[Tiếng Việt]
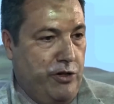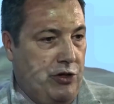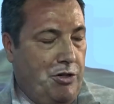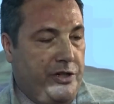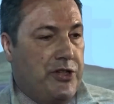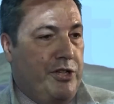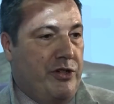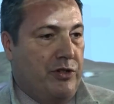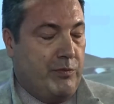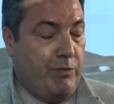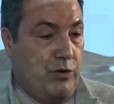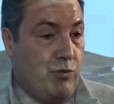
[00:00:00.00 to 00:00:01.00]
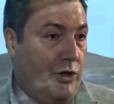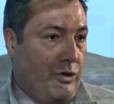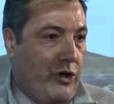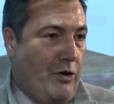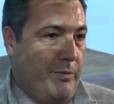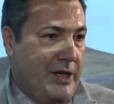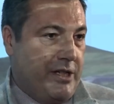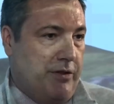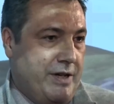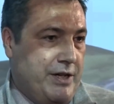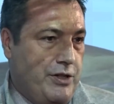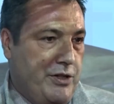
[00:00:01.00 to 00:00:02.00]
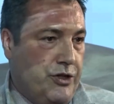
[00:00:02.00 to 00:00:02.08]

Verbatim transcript: nghĩa với ưu thế trong chiến đấu.